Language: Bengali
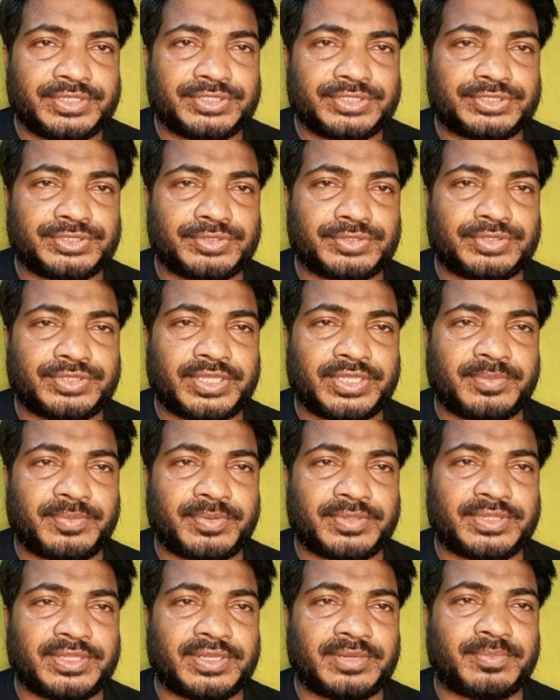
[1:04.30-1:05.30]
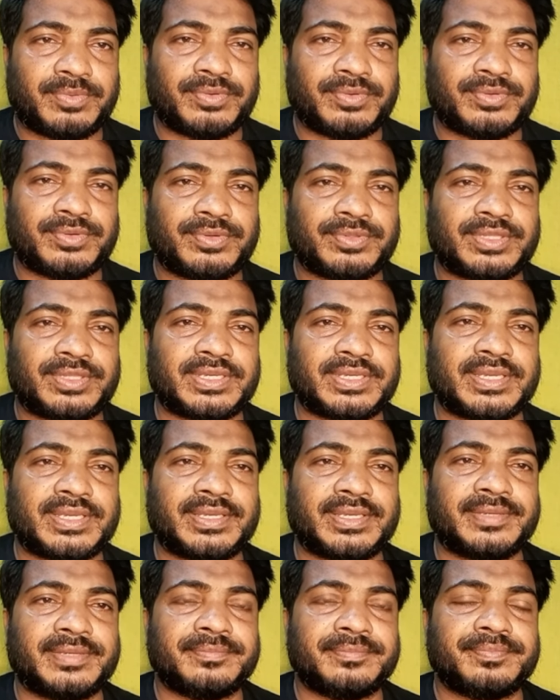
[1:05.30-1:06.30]
সত্যের পথের পক্ষ থেকে
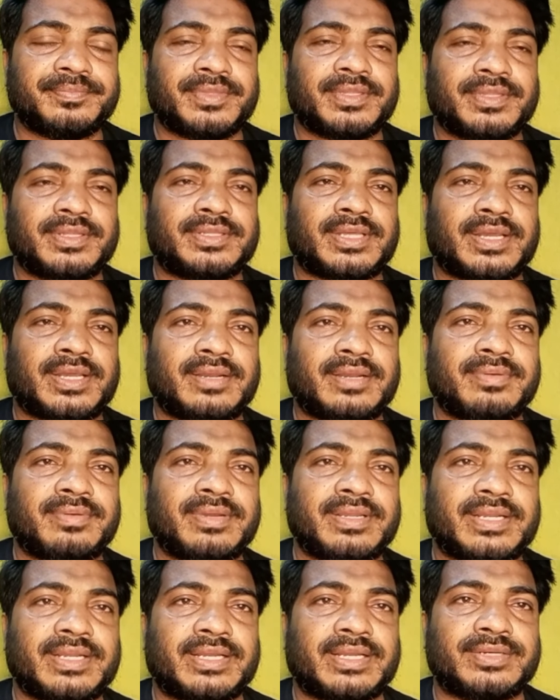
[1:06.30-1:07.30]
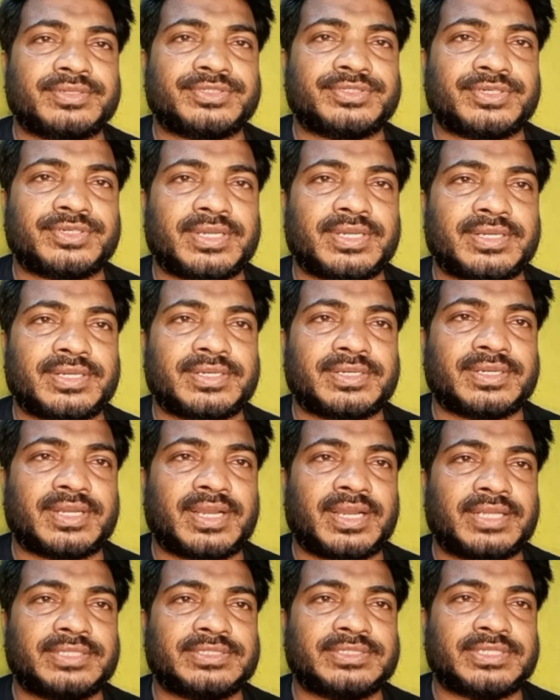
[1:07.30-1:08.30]
ধারাবাহিক আলোচনার
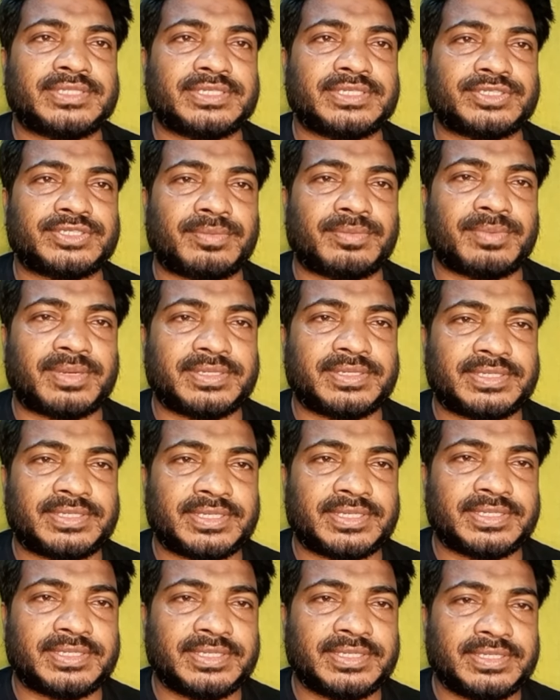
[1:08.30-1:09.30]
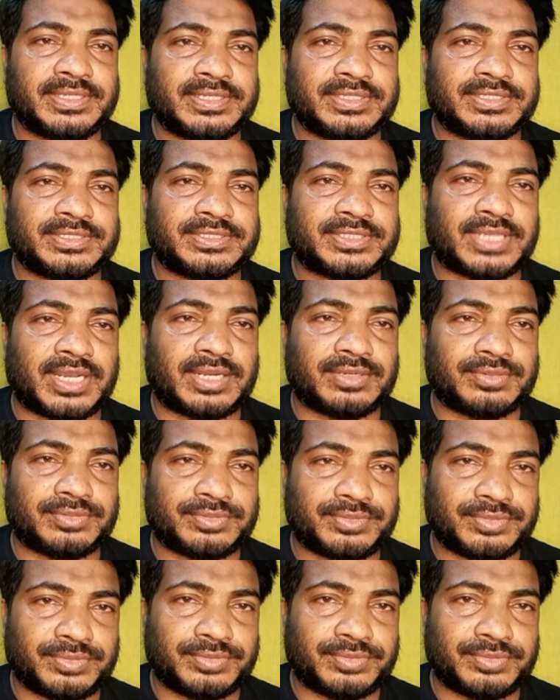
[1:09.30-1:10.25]
আজকে সবাইকে স্বাগত